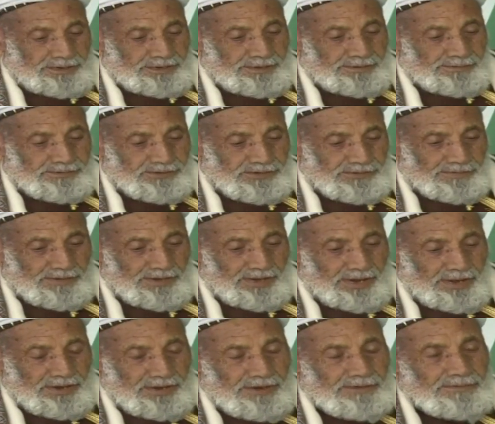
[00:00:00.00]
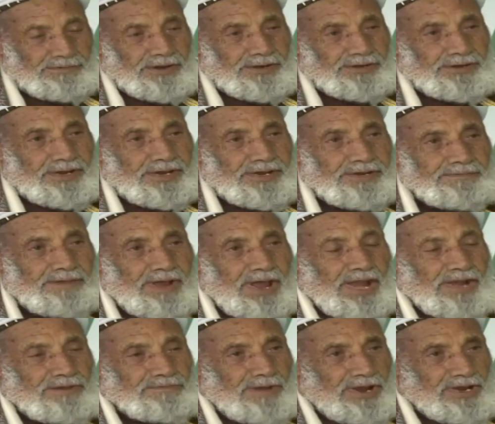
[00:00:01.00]
بسم الله الرحمن الرحيم
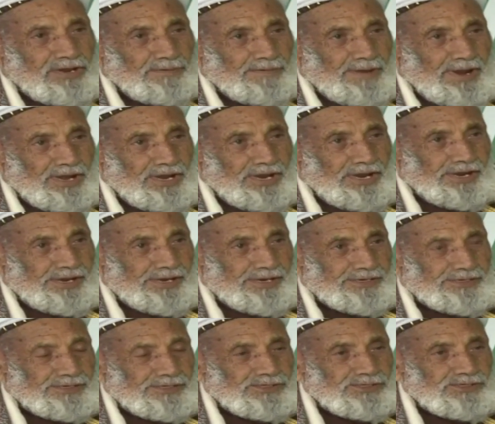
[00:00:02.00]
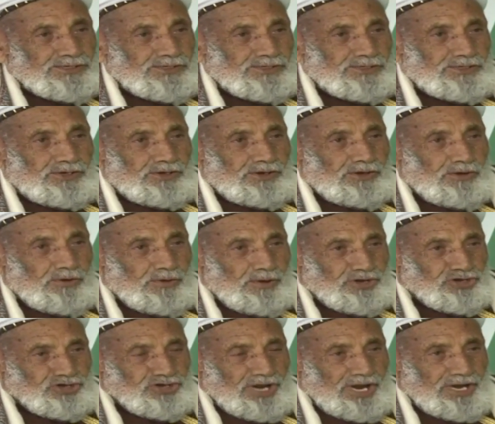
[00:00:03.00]
المقبلي هو
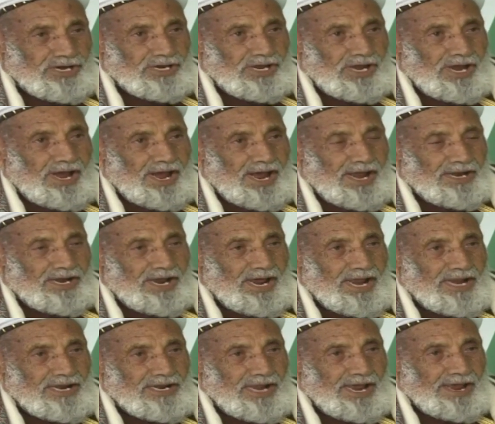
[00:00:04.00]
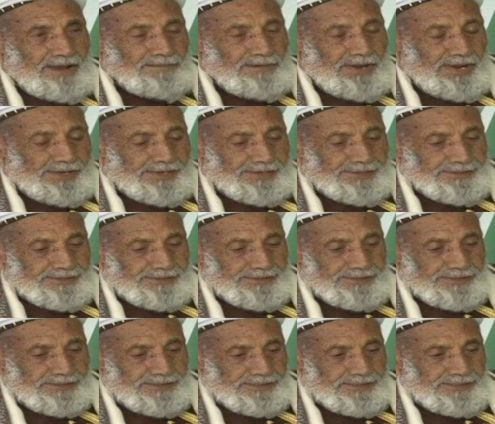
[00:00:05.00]
الشيخ العلامة
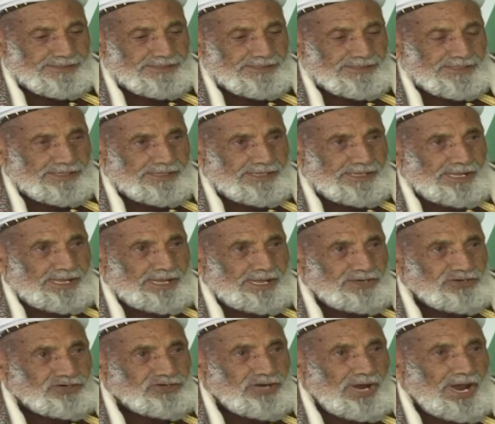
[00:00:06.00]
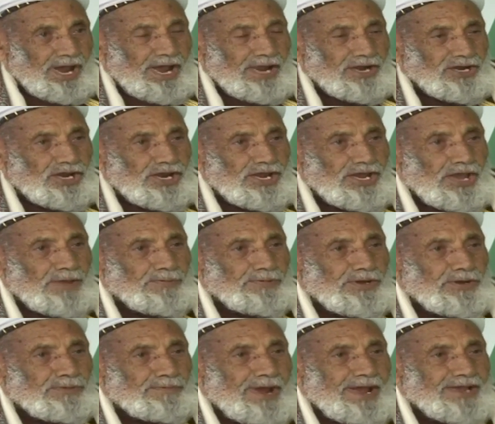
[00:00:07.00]
صالح
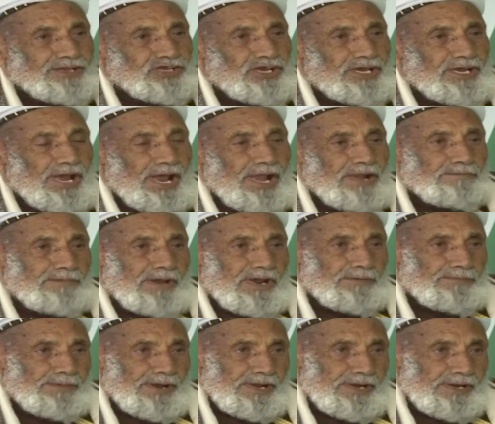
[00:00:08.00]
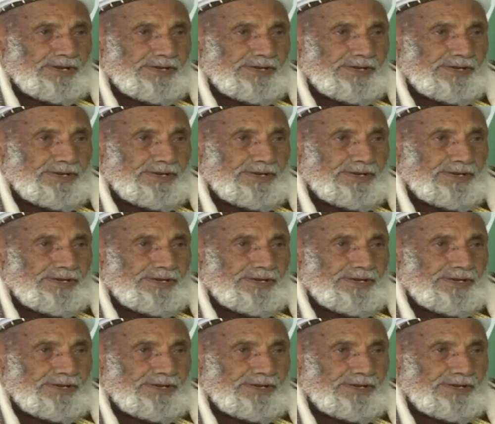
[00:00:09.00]
ابن مهدي المقبلي